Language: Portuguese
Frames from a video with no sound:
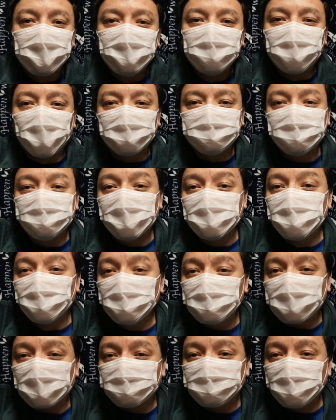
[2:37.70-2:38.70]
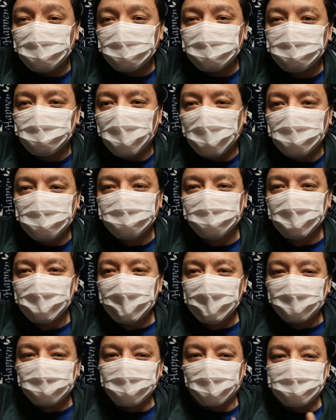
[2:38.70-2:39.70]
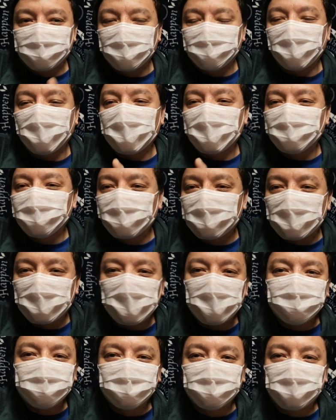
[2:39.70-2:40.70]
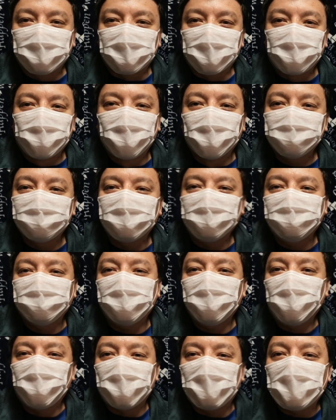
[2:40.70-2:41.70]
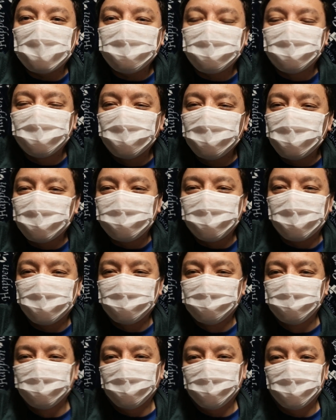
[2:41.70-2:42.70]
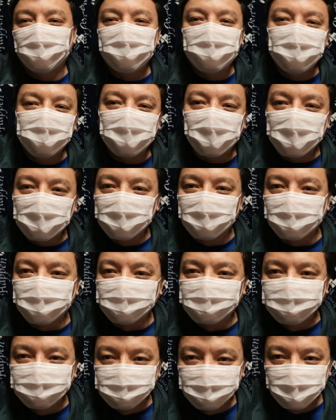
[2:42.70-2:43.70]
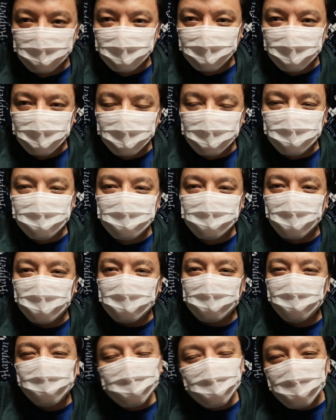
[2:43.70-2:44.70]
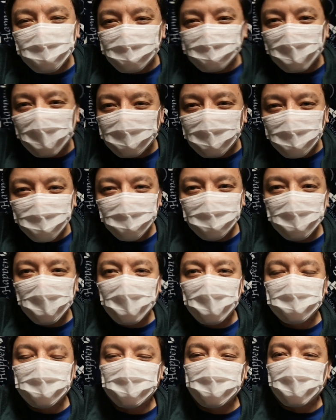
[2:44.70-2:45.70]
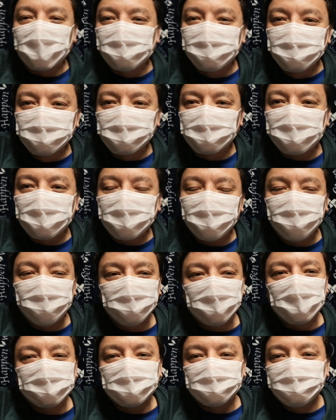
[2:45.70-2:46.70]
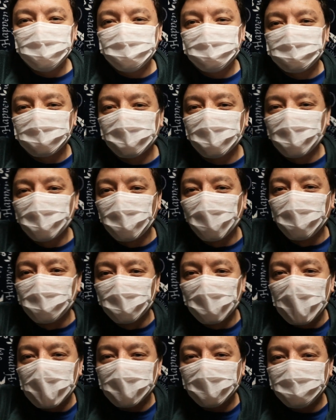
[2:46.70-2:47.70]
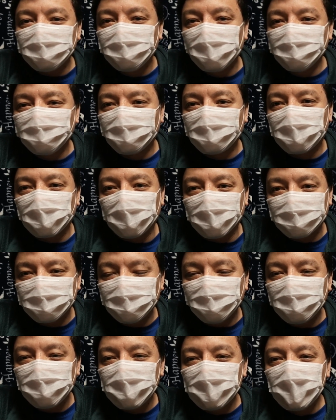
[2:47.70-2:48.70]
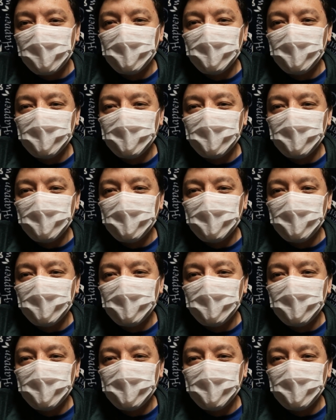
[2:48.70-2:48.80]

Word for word: E pode ter muita gente doente. Só que você vai lá no gráfico, cara, consta que tem quatro, cinco pessoas só aqui em Nagano. Então é tudo conversa fiada, cara. É tudo conversa fiada. A gente trancou o moleque aqui dentro de casa,